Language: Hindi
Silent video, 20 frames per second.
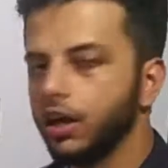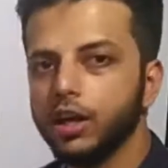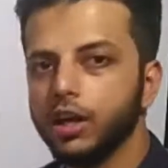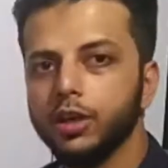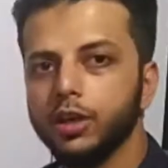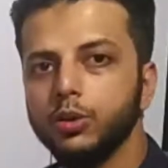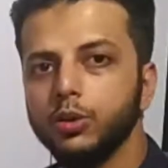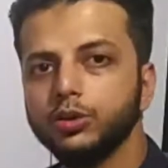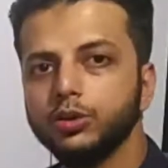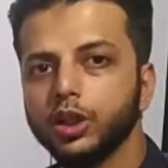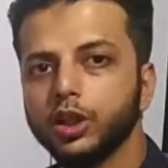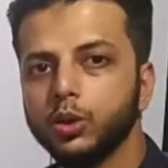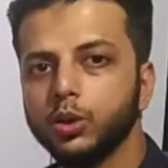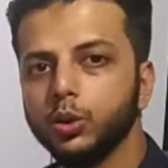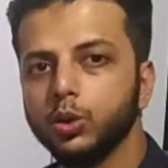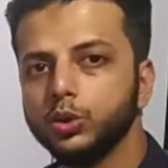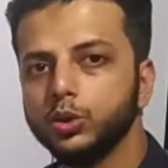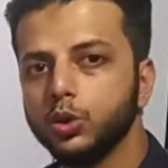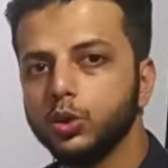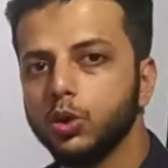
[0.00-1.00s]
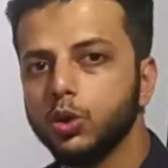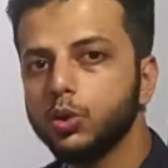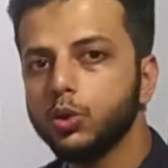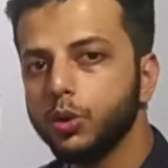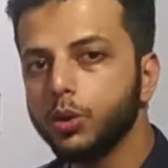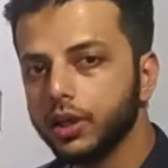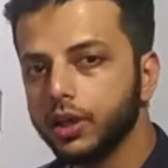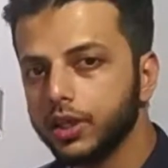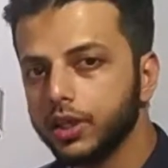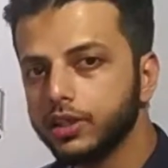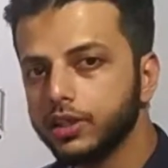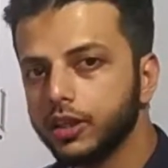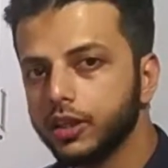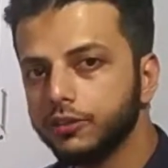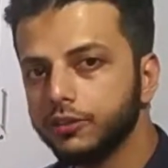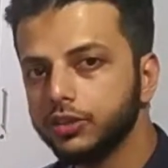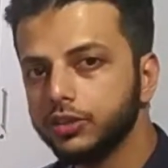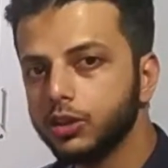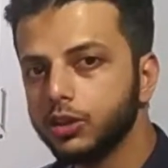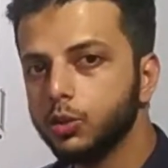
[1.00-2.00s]
अगली न्यूज़ है दोस्तों गूगल की
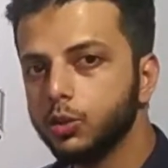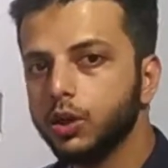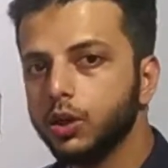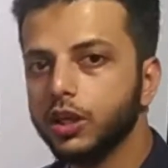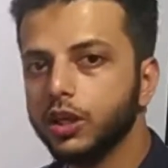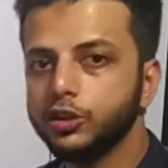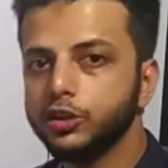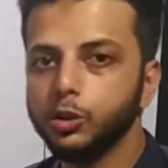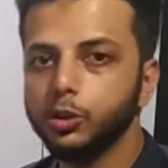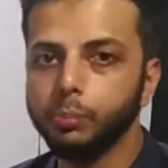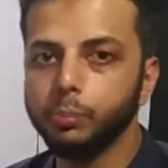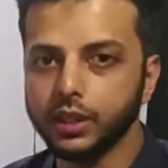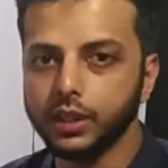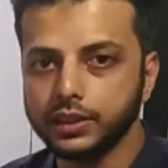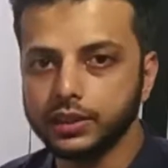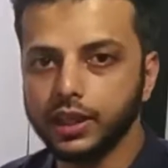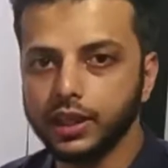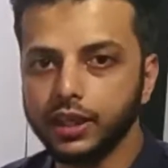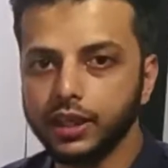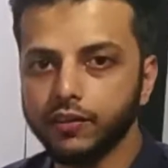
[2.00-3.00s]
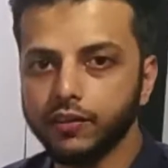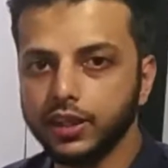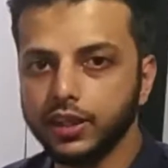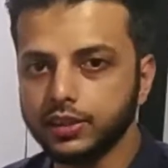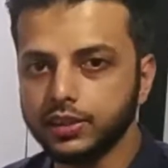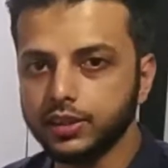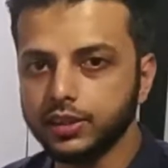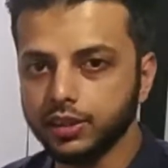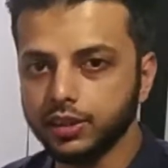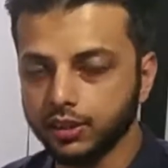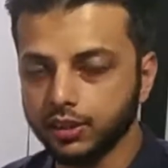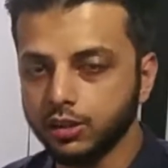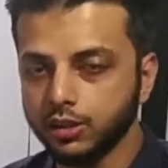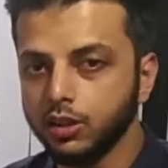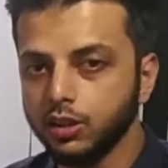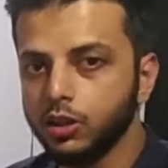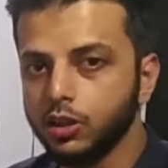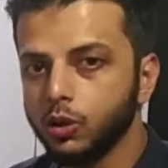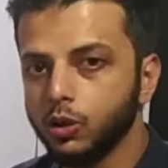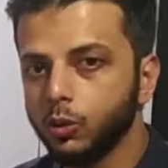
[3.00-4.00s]
तरफ से गूगल के जो पिक्सल डिवाइसेस है
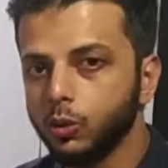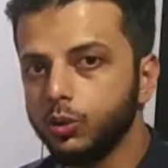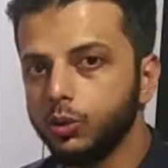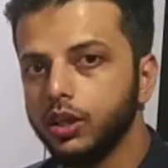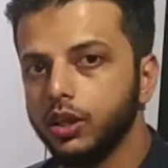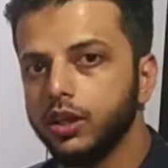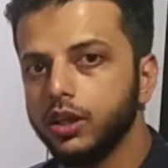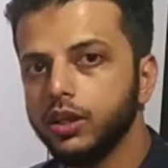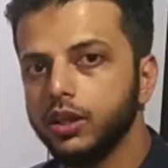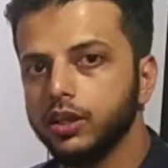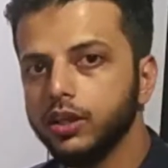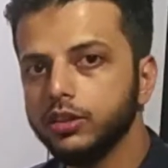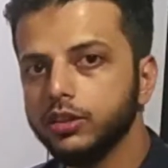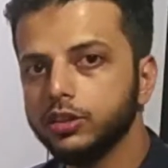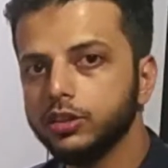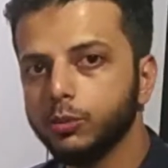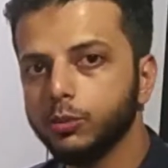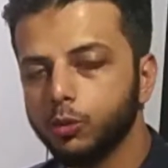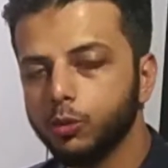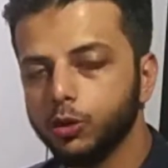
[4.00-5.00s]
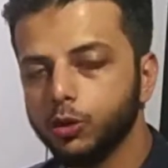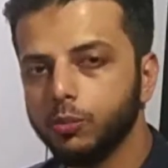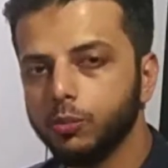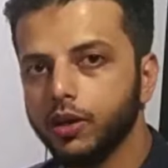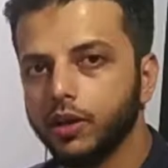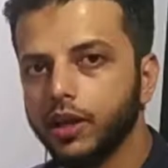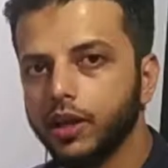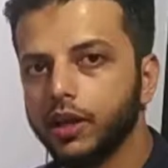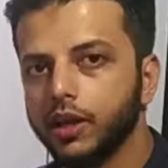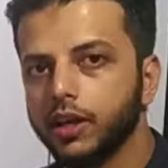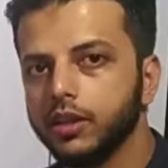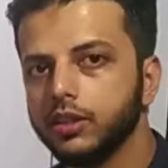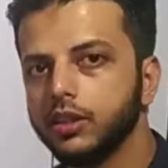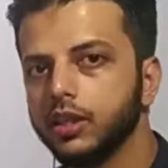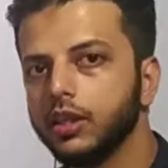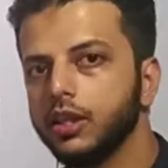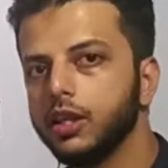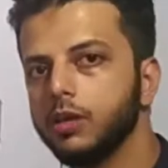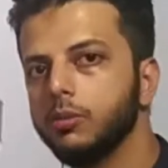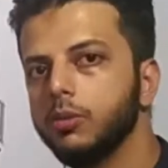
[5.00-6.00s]
उन्हें सपोर्ट मिलेगा
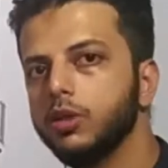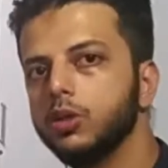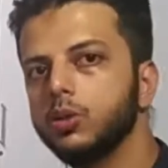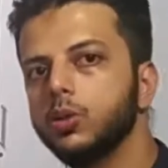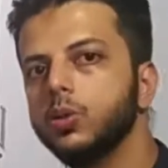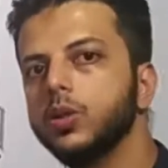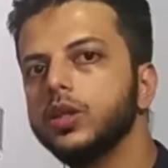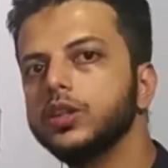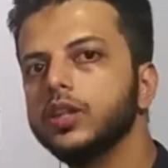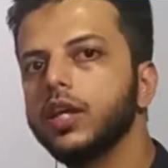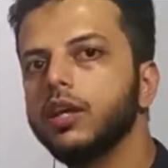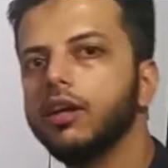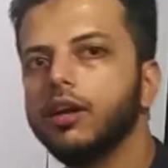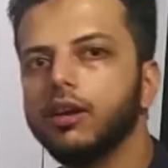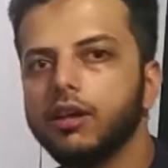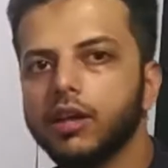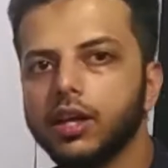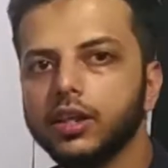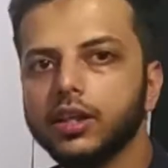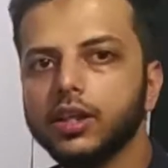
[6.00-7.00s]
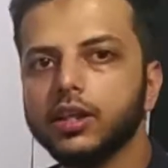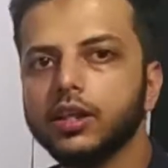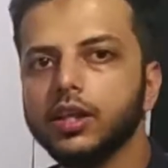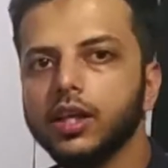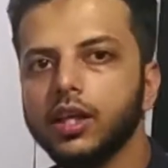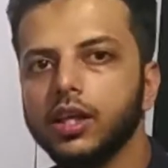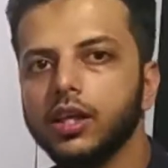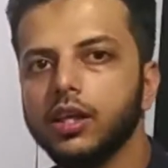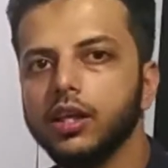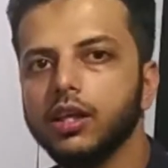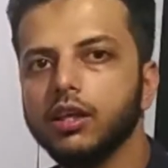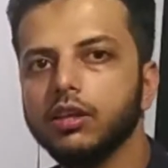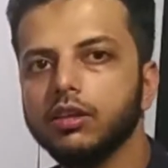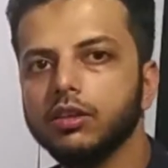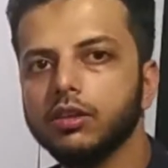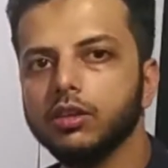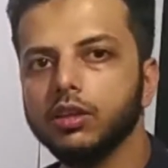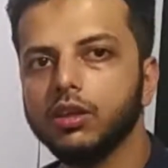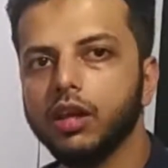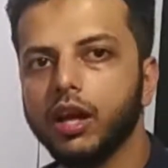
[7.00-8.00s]
तकरीबन 2018 तक नए
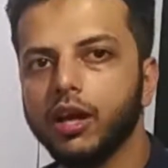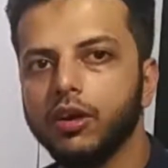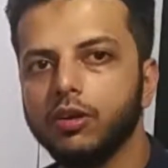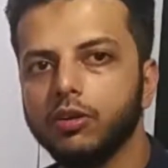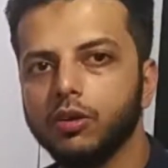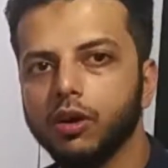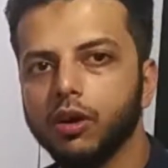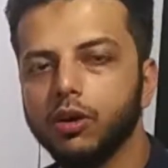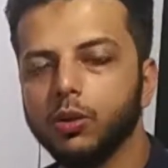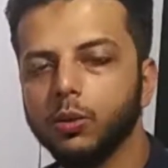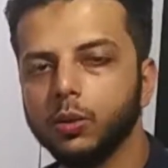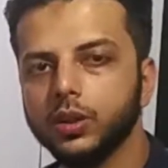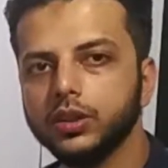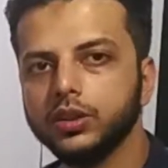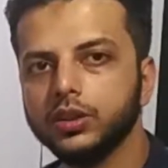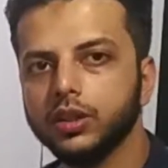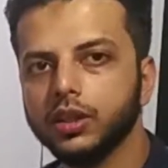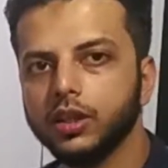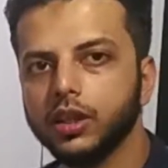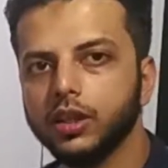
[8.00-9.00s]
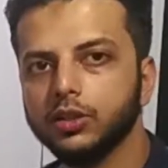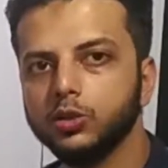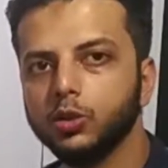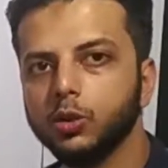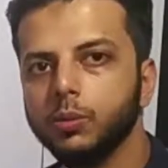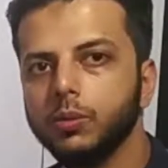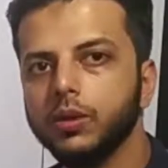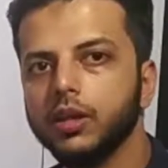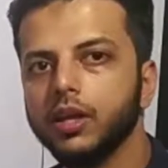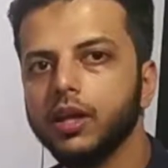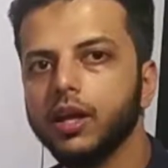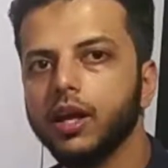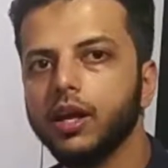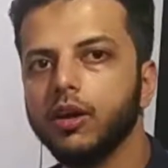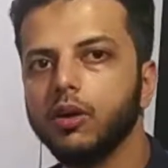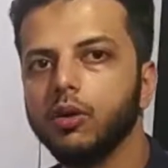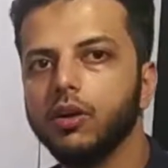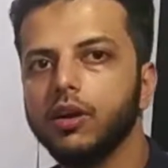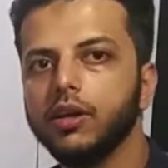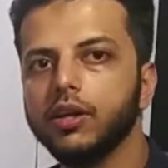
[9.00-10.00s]
एंड्रॉयड ओएस तक का जो भी नए
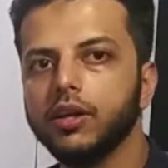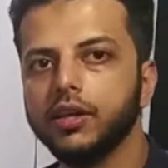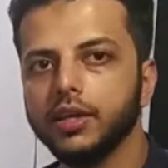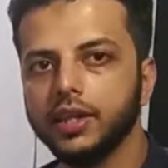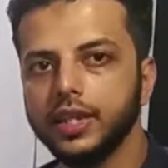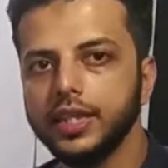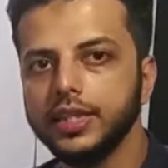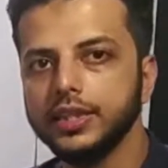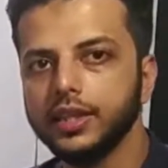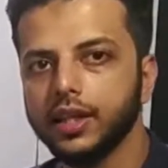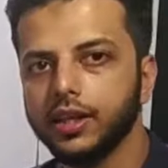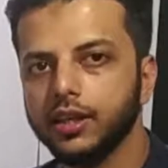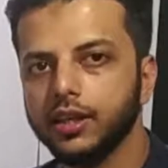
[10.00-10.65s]
एंड्रॉयड के रिलीज़